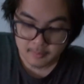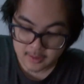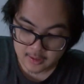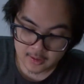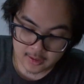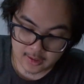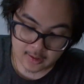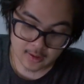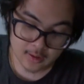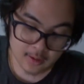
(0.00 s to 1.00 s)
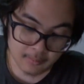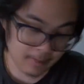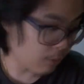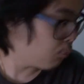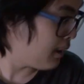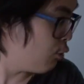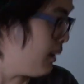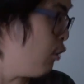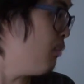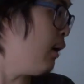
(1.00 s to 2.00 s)
ปฏิทินเก๋ดี เมาส์เมาส์
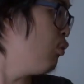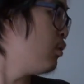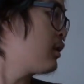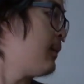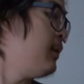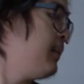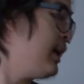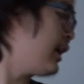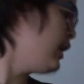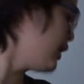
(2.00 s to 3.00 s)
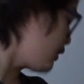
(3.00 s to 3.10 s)
เมาส์เมาส์เกือบลืมไม่ได้ไงเนี่